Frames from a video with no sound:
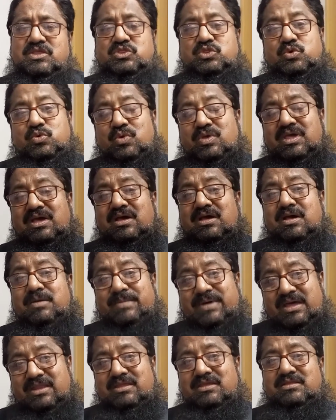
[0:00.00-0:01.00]
तो गोया
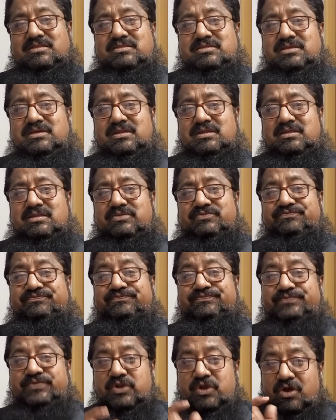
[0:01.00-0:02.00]
हमारे अंदर
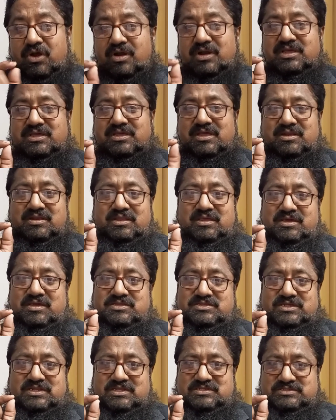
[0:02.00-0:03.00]
फ्रॉड करने के
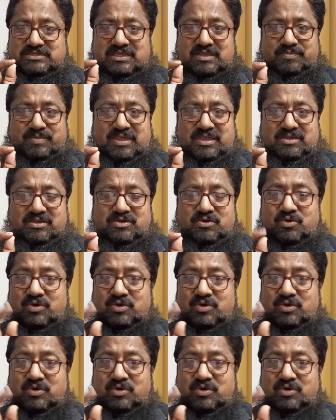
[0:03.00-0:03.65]
जरासीम है